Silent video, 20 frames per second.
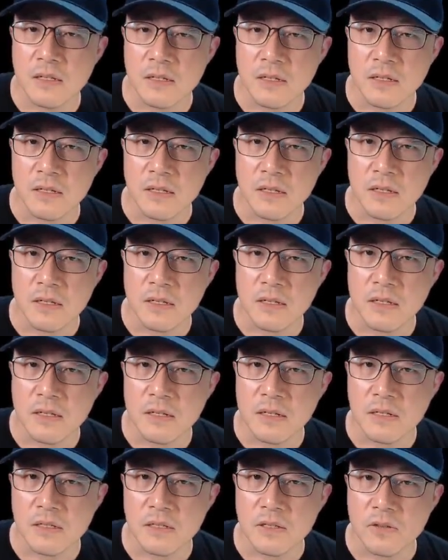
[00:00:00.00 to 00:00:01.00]
어,
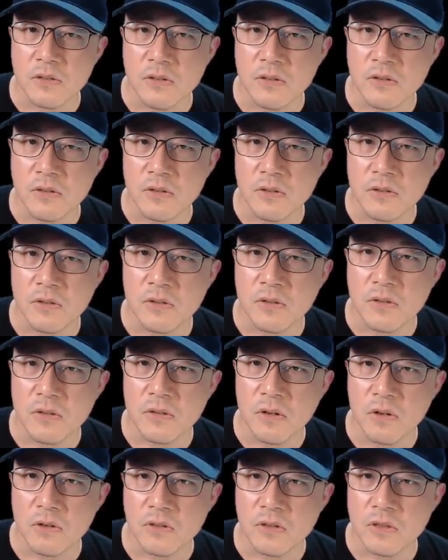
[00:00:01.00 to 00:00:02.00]
그런 식으로
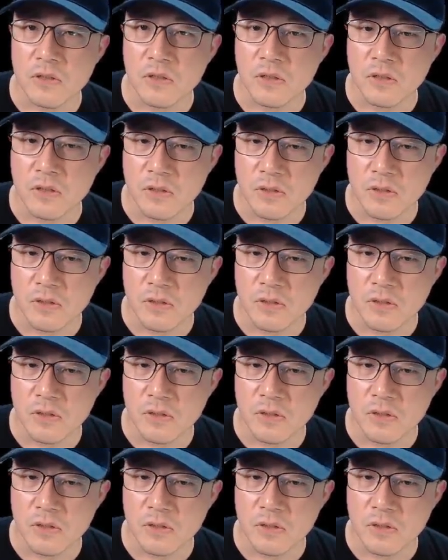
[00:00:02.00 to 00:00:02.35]
플러스